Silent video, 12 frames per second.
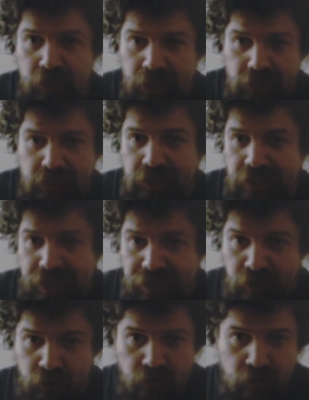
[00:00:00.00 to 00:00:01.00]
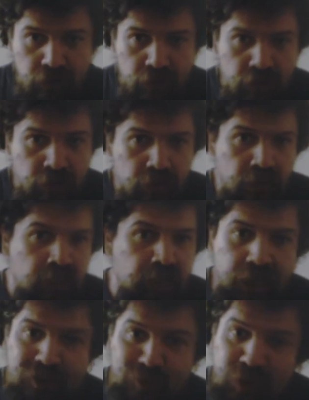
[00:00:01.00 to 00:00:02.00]
el detalle sería esto,
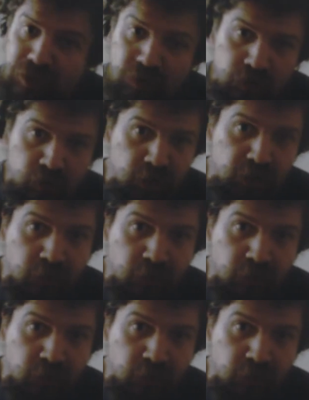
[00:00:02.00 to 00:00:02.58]
que no es, no es